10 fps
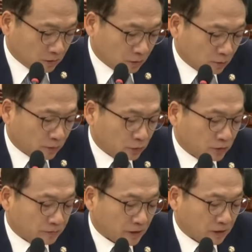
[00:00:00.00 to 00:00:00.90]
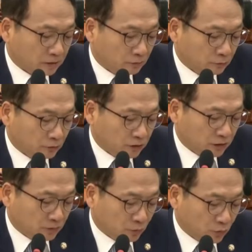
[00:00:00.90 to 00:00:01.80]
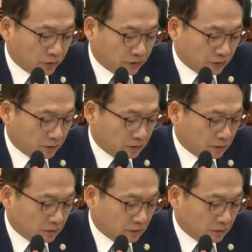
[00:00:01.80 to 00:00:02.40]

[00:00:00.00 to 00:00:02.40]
1964년 9월 25일